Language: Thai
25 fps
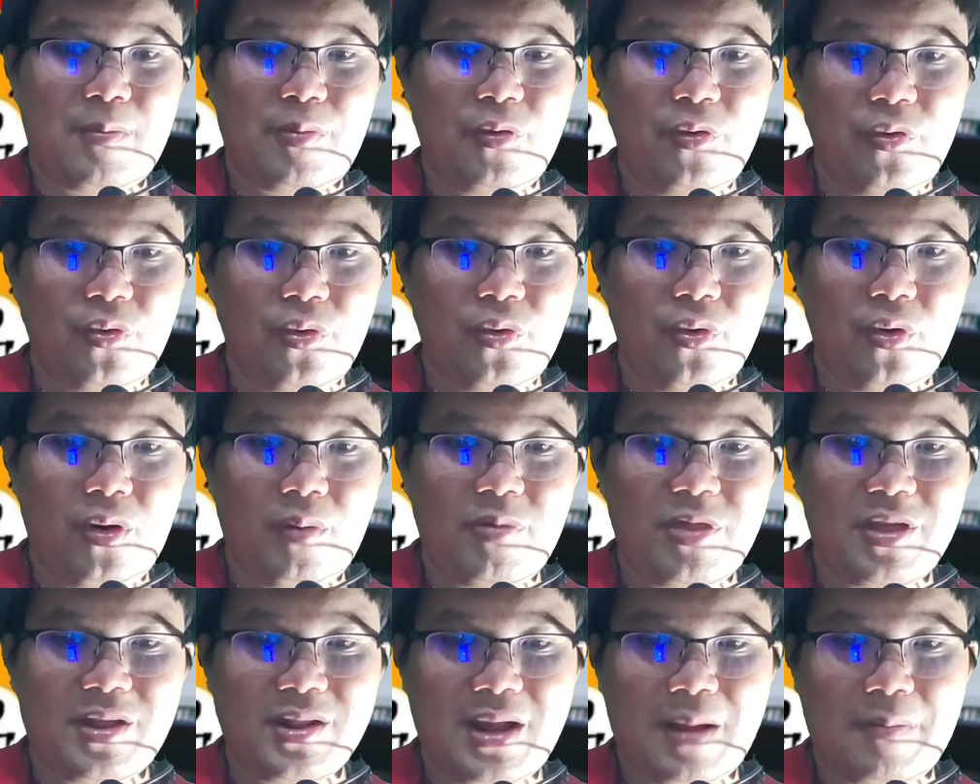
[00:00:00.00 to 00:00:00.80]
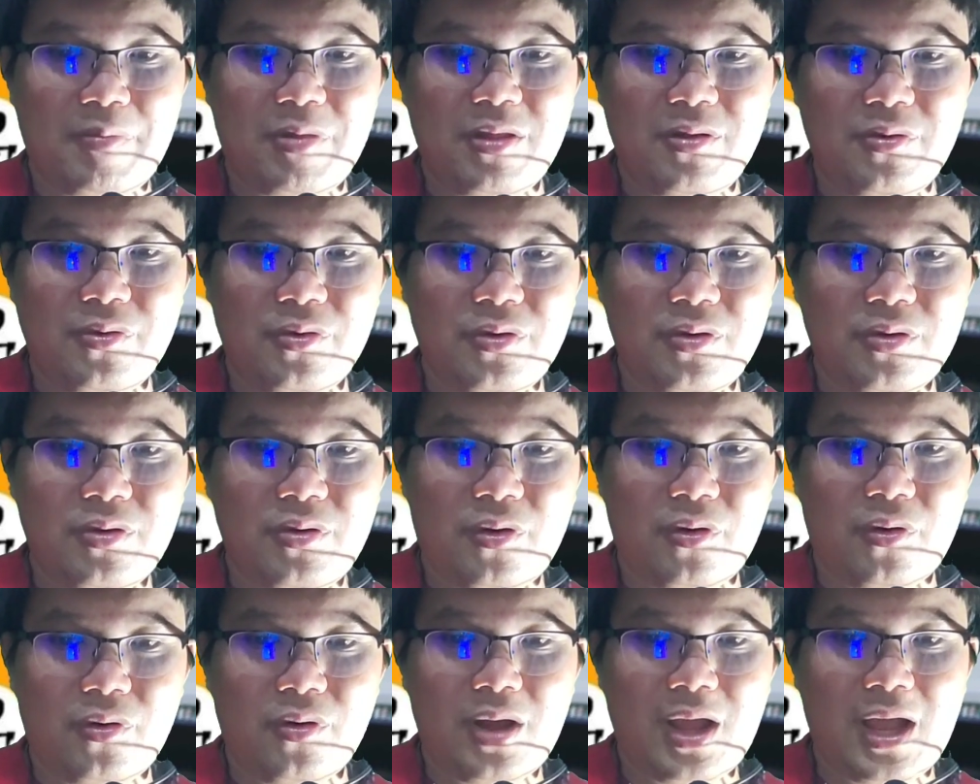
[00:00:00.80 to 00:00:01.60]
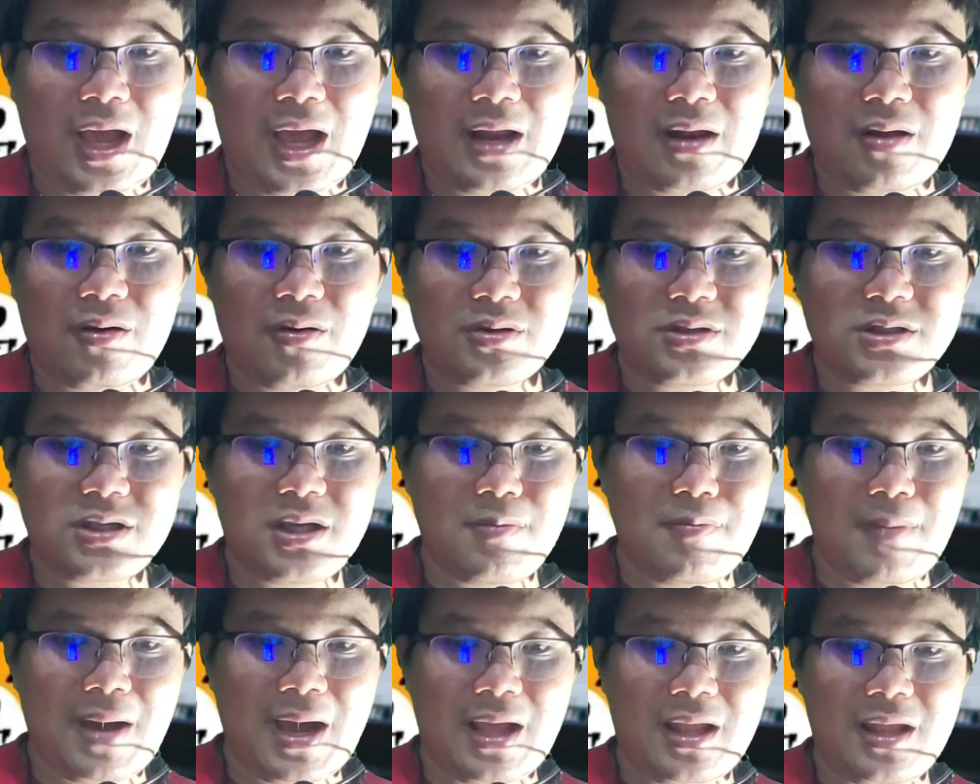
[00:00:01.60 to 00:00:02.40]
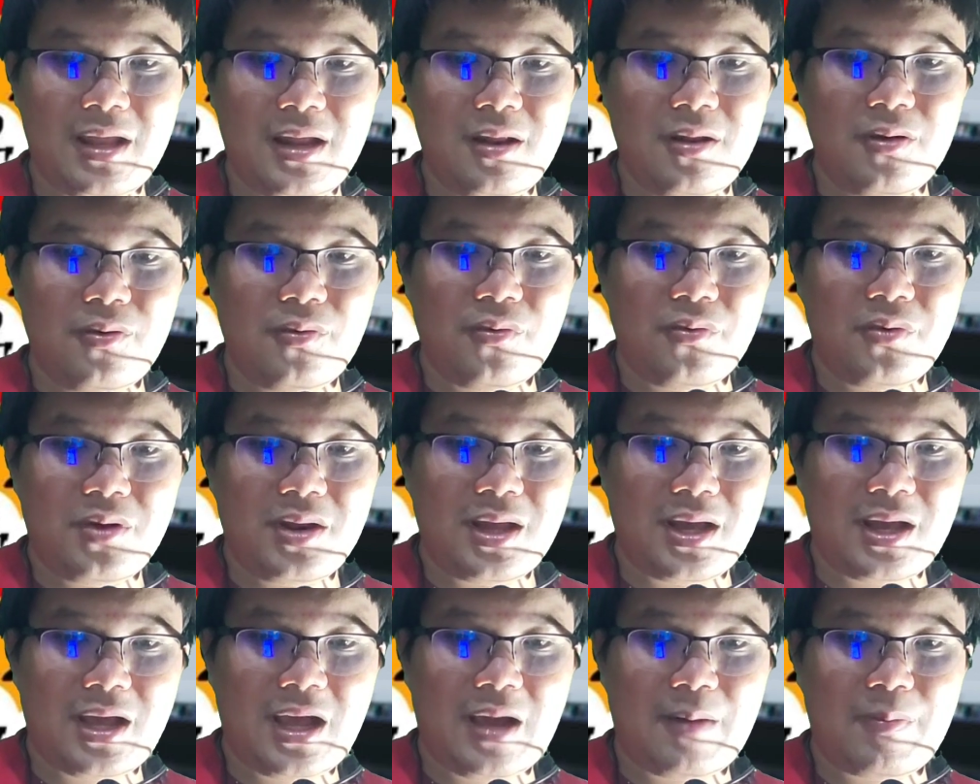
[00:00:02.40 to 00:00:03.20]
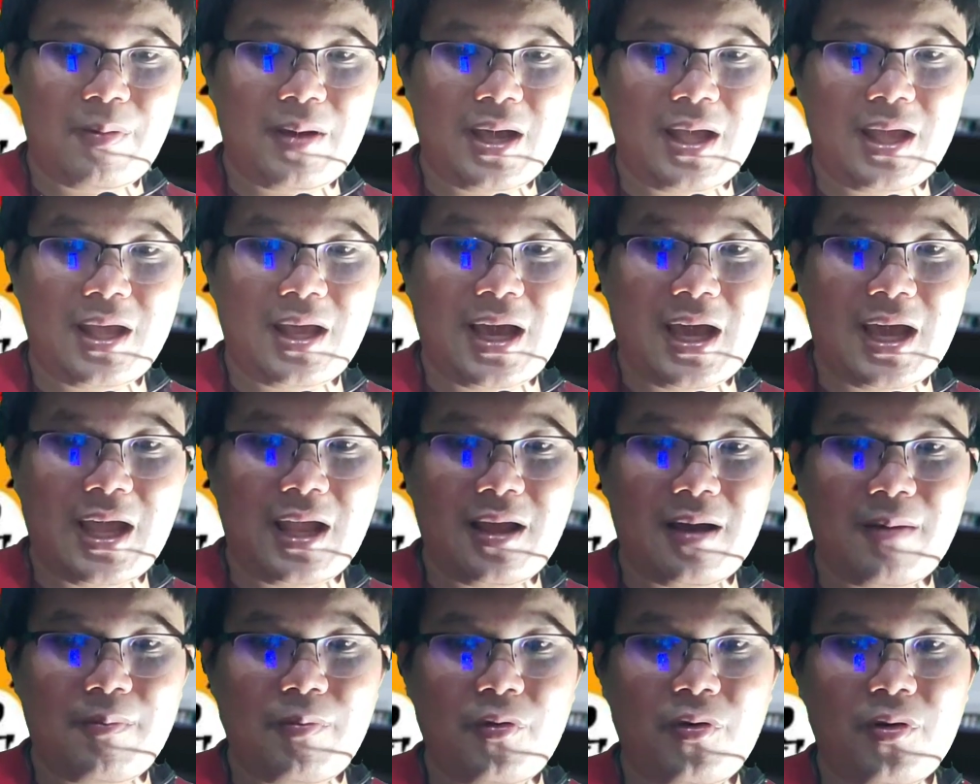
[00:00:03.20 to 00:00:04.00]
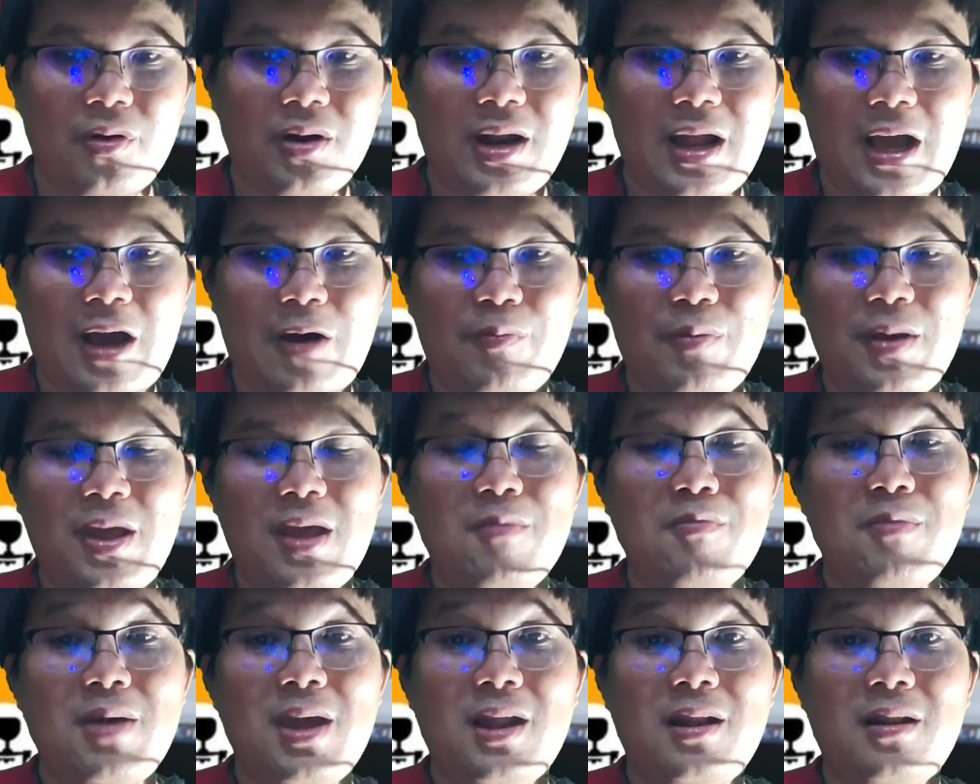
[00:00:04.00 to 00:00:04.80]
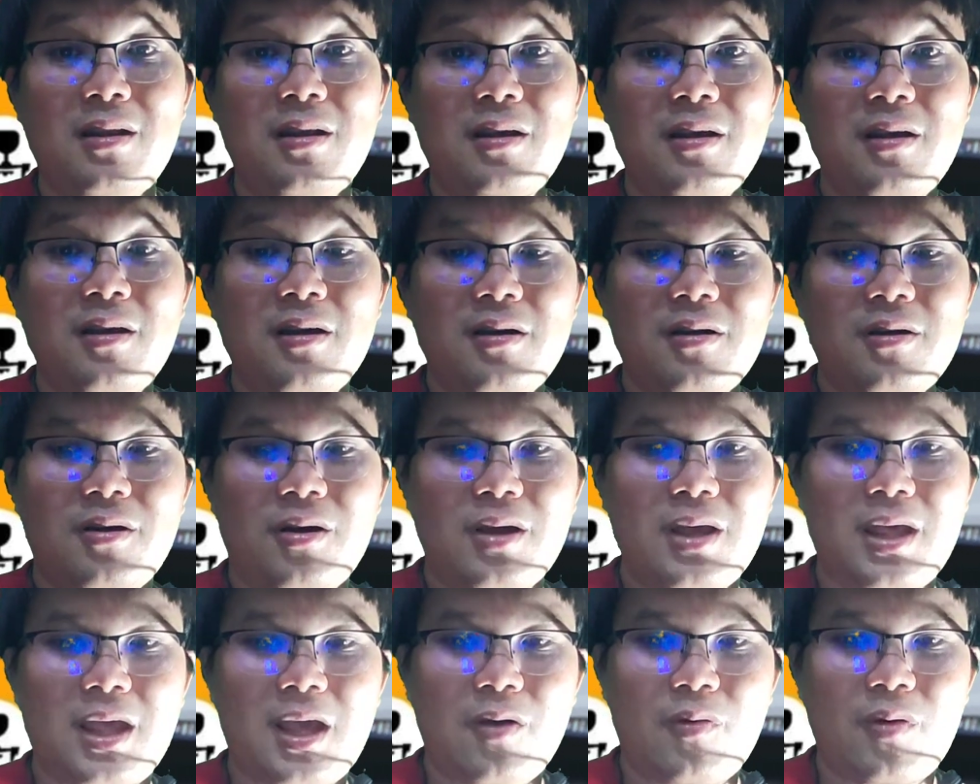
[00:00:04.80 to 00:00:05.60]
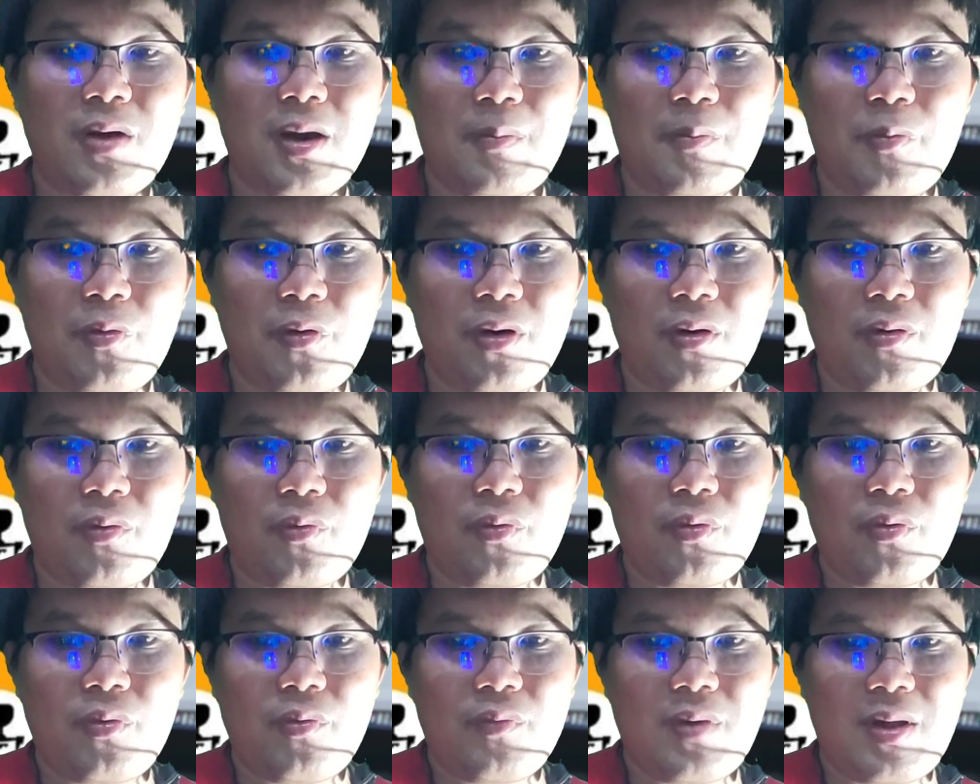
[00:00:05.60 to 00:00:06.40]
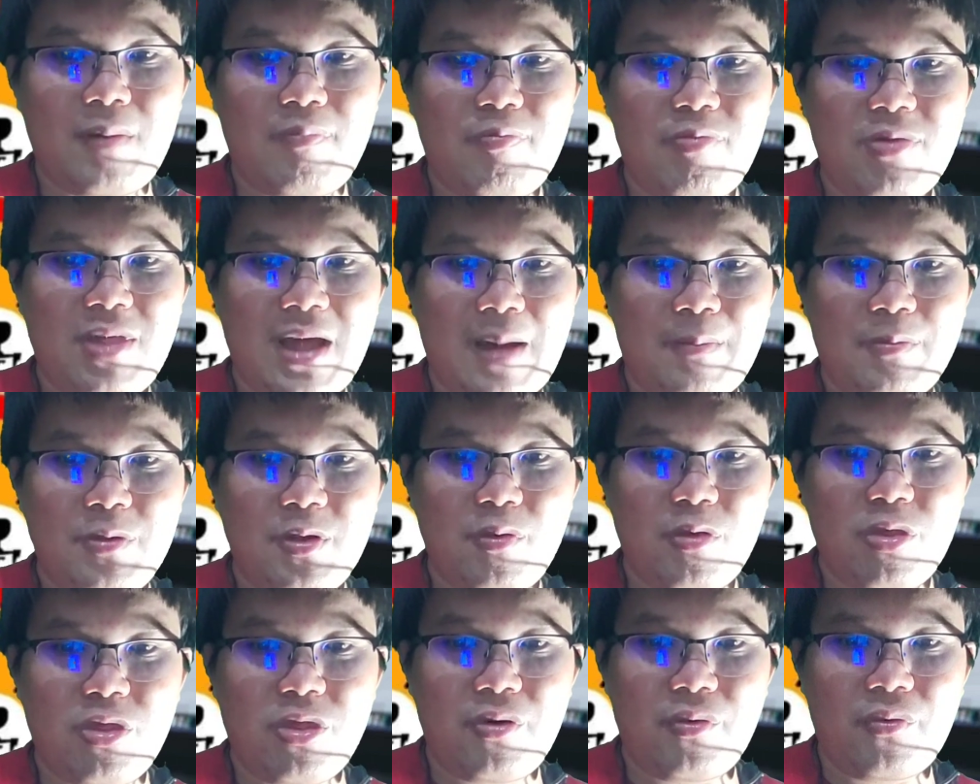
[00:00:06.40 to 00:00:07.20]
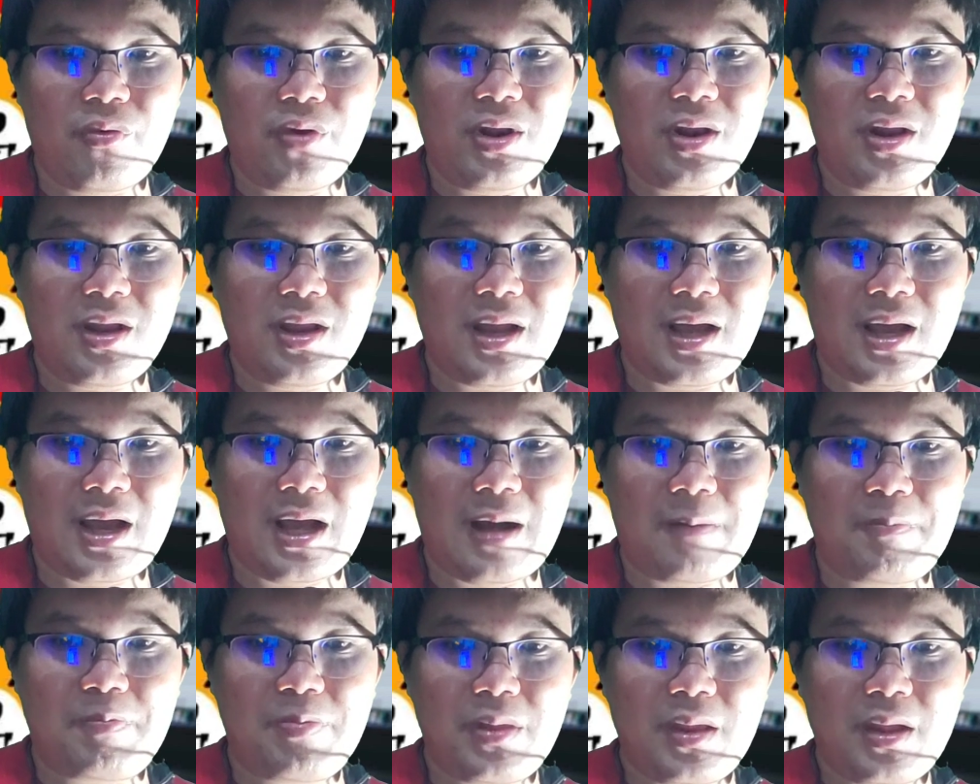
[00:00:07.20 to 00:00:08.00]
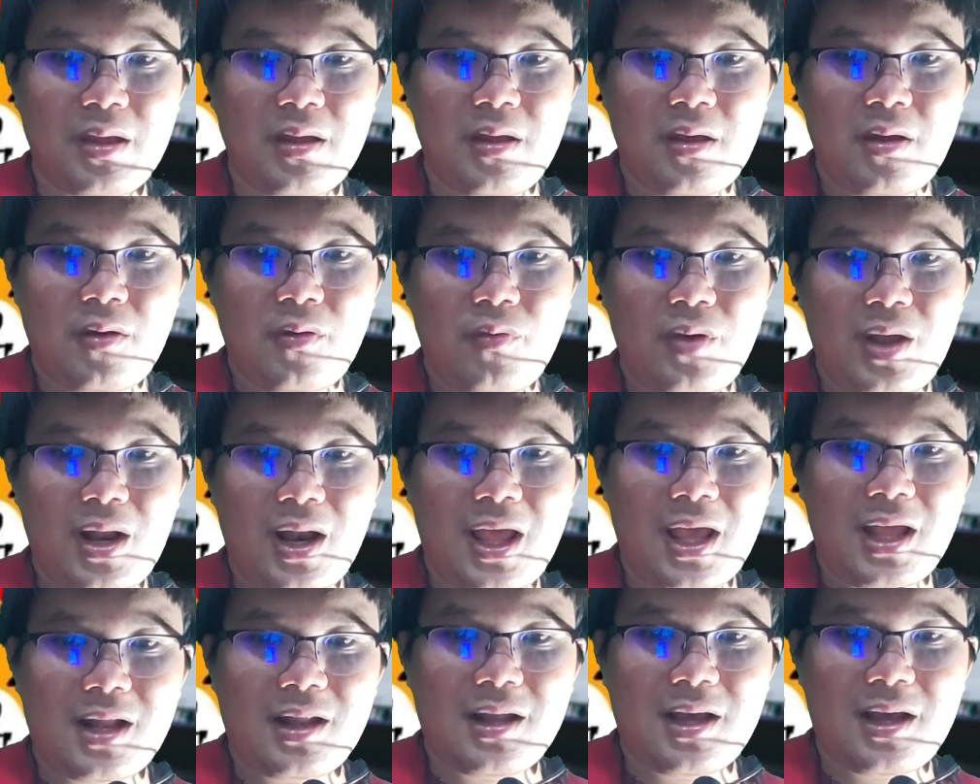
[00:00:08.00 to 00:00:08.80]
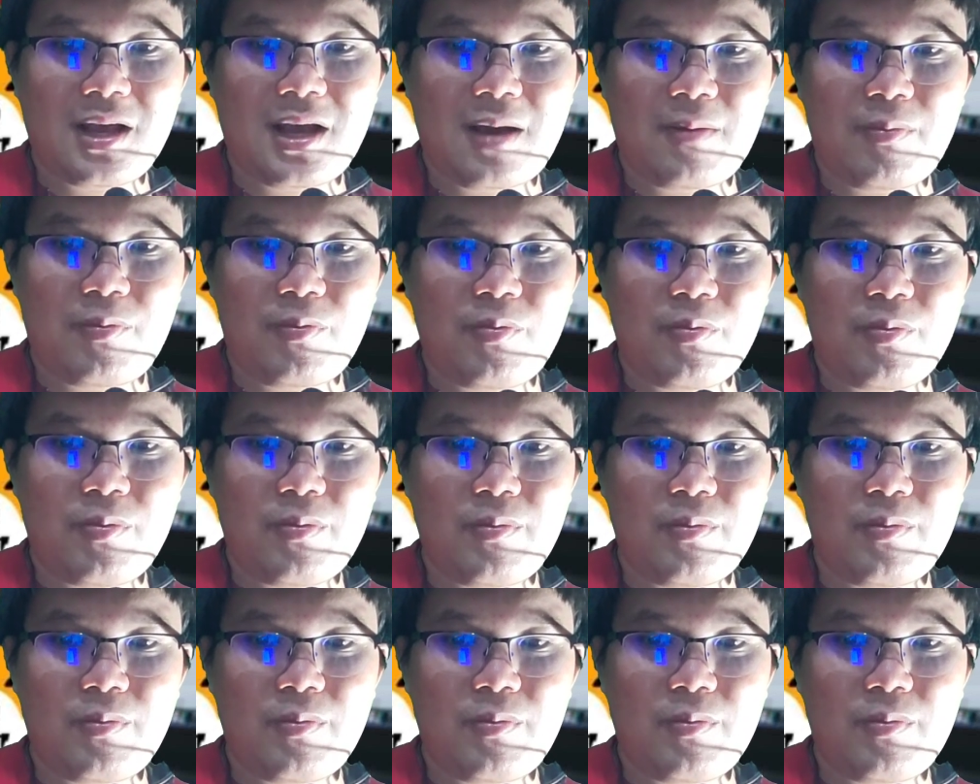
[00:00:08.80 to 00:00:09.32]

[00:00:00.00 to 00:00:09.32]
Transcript: ผู้ร่วมสนับสนุนโครงการของชิบะอินุนะครับคล้ายๆกับพวก Now Payment ก็เกี่ยวกับพวกเว็บ3.0นะครับวิเล็กนะครับ